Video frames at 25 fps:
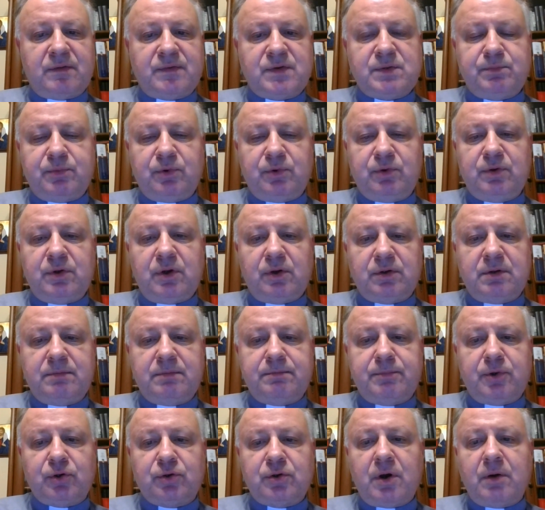wspólnoty
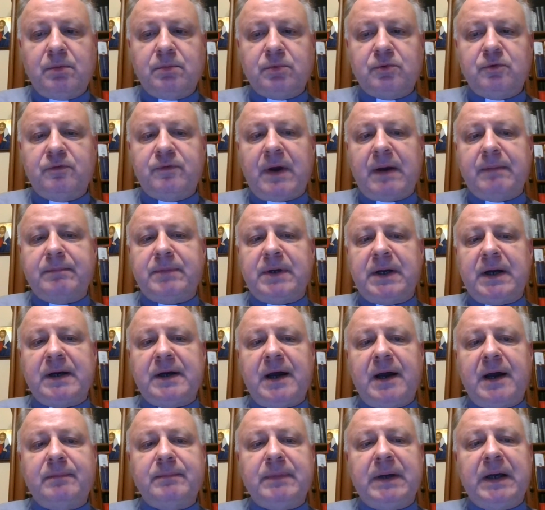potomków
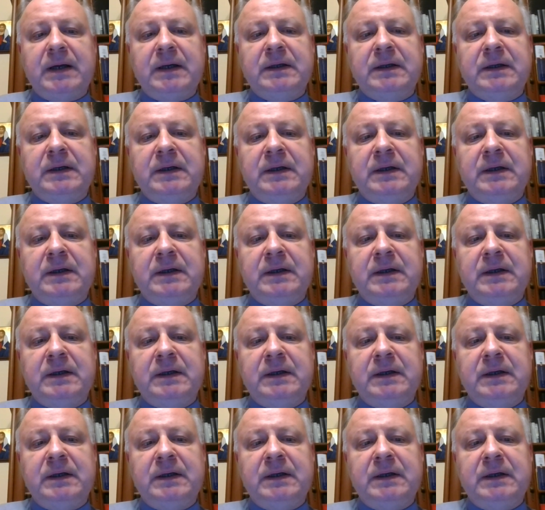Abrahama